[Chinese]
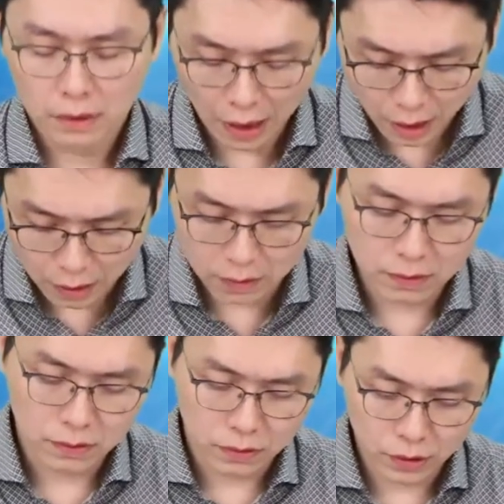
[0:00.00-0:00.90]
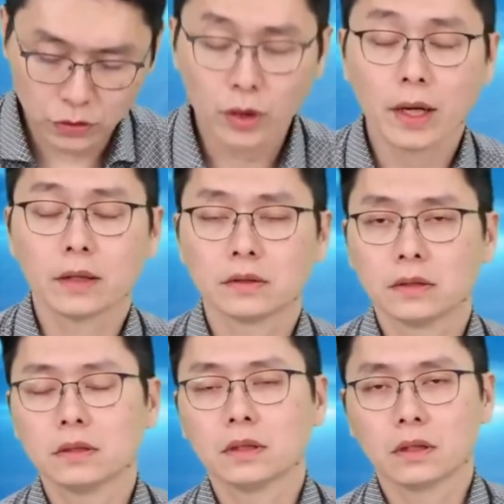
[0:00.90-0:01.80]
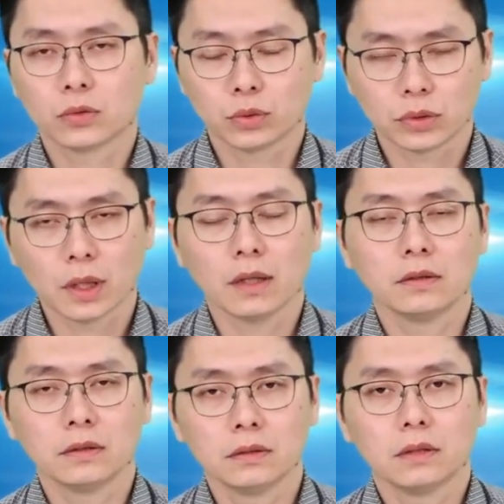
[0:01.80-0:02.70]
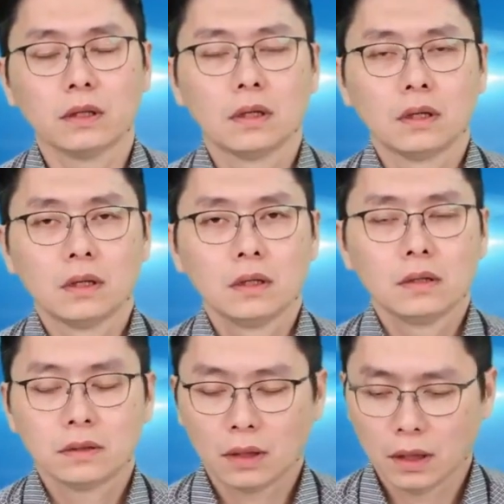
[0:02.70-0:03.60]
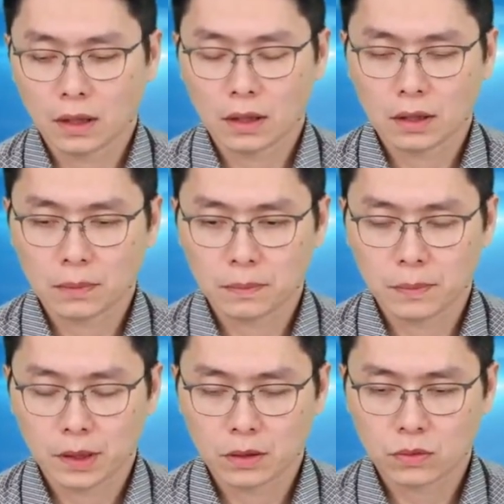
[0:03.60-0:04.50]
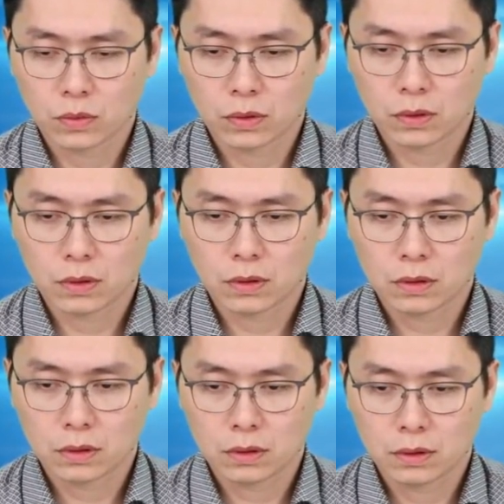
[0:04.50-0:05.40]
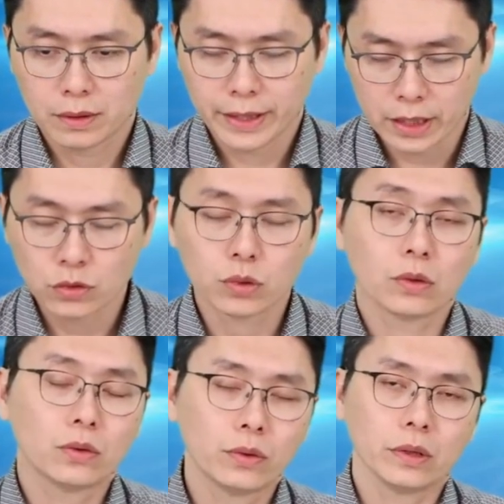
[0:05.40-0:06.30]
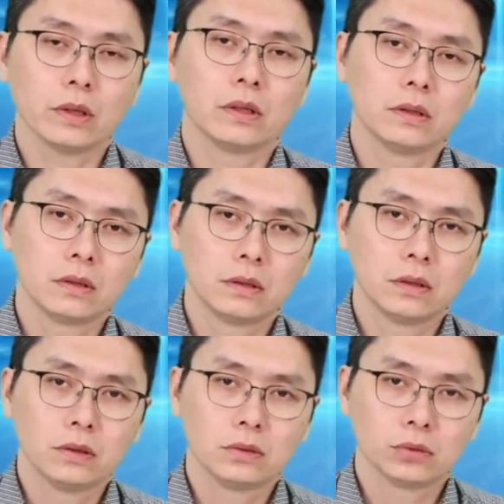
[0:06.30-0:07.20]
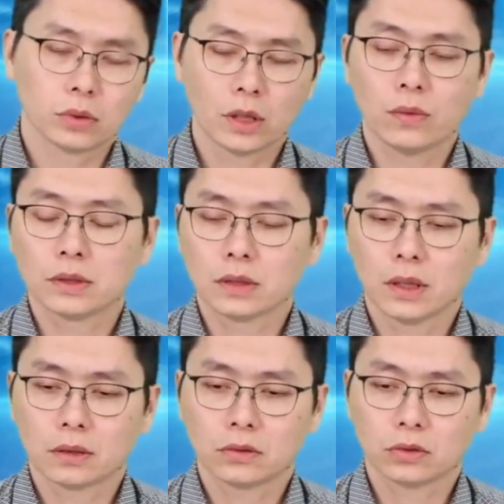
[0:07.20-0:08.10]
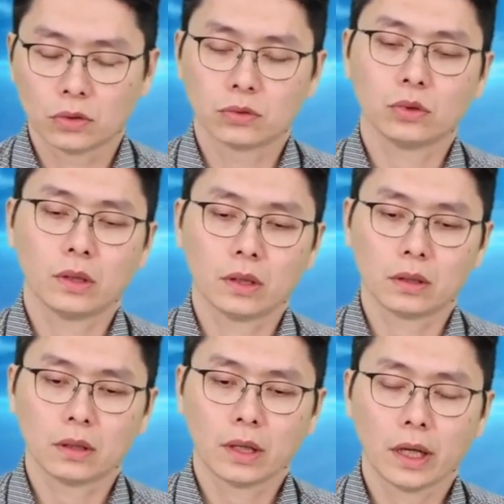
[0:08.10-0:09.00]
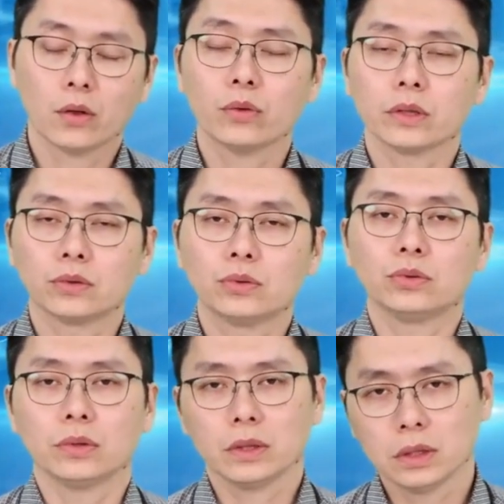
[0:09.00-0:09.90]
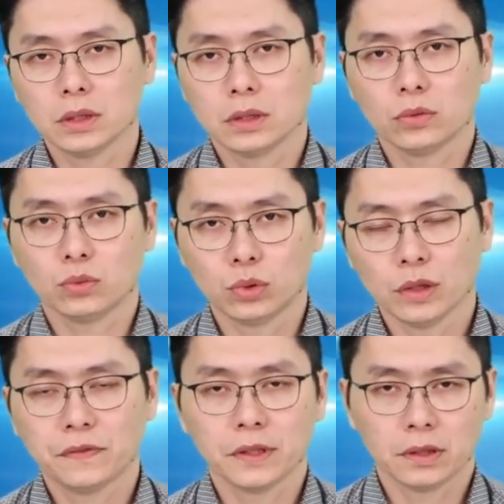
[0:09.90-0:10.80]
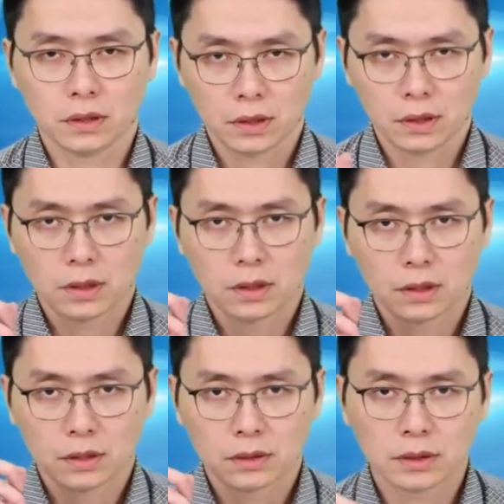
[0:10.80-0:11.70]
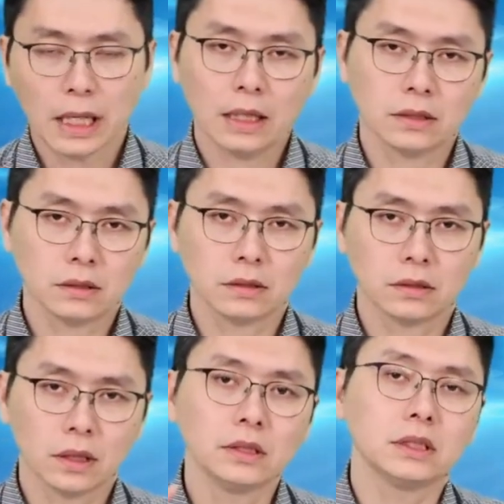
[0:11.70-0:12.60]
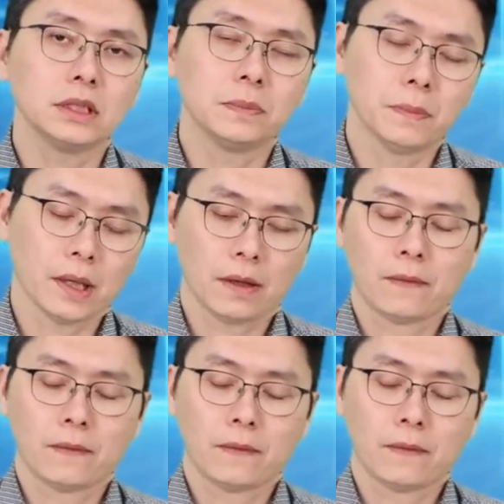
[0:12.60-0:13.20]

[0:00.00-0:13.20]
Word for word: 大家好，欢迎收看今天的股市达人。那美国联准会昨天晚上总算开会决议，5月份再次升息1码。